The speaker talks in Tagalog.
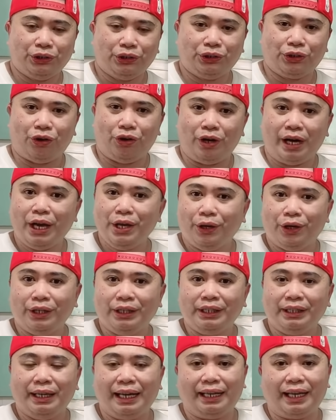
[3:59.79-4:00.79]
So
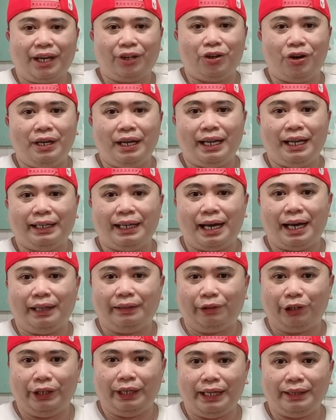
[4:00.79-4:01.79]
ngayon, nagkaroon lang ng
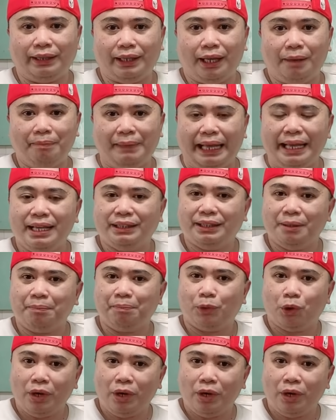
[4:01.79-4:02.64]
alternative, na isip ko